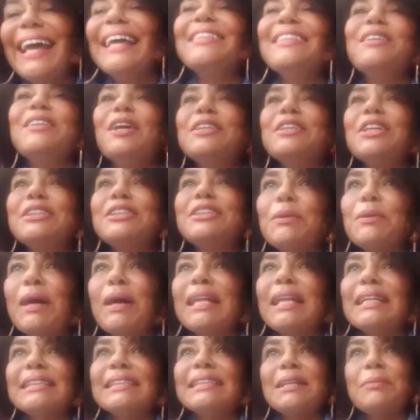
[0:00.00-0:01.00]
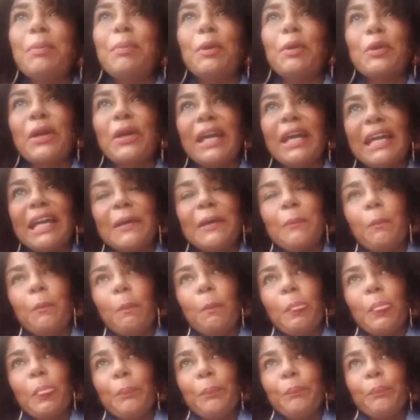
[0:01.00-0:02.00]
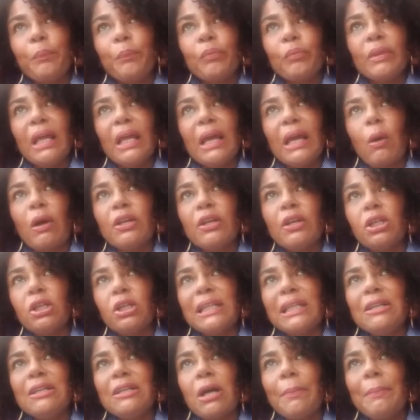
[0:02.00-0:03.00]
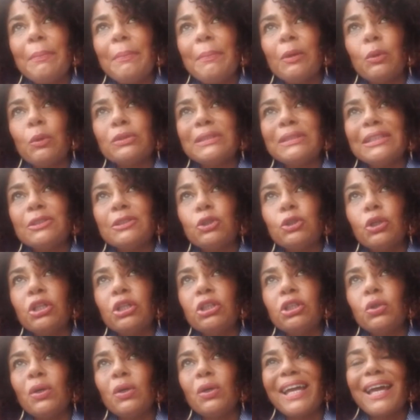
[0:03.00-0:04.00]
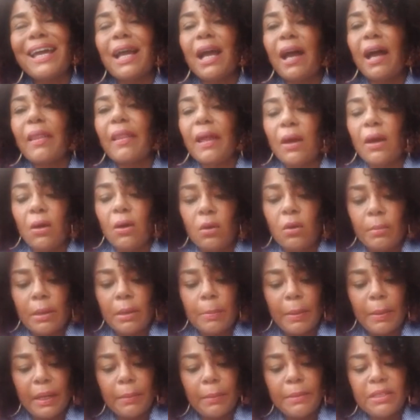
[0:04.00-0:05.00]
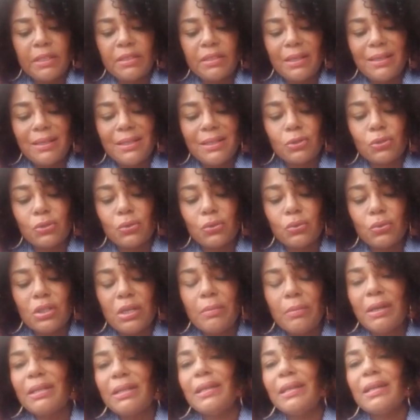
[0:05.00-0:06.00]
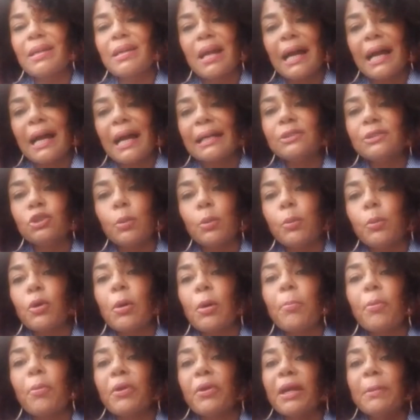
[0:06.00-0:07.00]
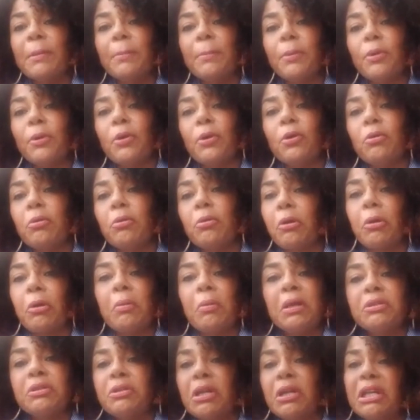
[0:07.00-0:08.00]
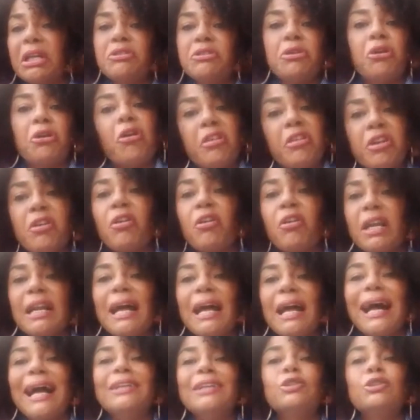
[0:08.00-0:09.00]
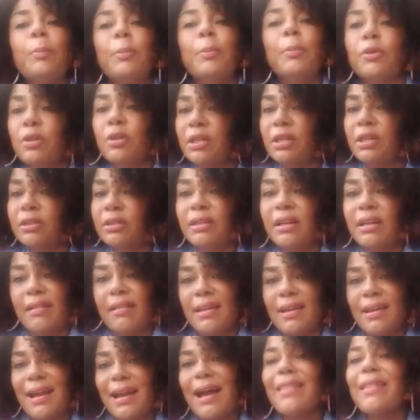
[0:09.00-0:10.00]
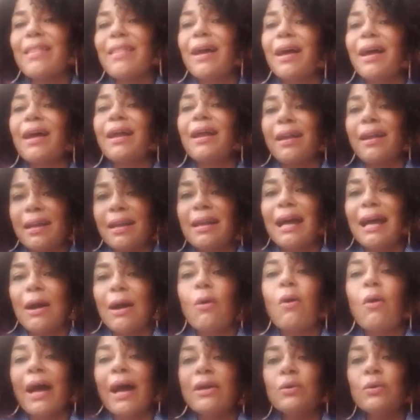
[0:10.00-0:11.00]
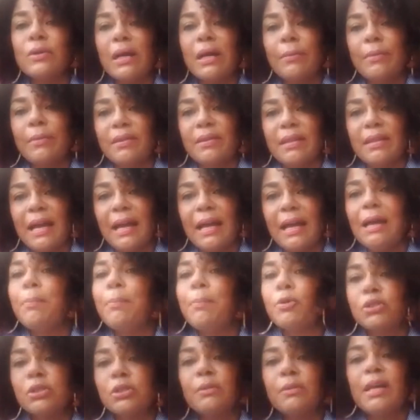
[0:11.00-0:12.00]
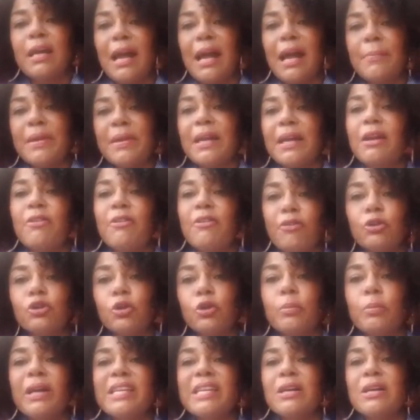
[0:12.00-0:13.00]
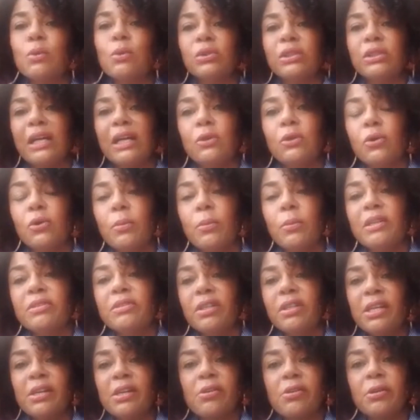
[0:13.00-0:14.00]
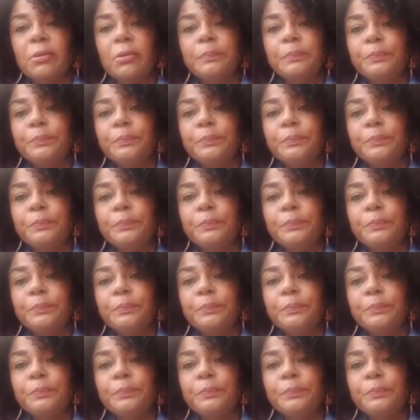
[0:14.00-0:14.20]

no, yo te voy a decir por qué. Cuando yo te digo que me gustan todito es que cada hombre para mí tiene su nivel de encanto, porque por ejemplo, Robert, eh, yo lo digo relajando, pero detrás de cada relajo hay una verdad. Es posible que a mí en el fondo me haya gustado Robertico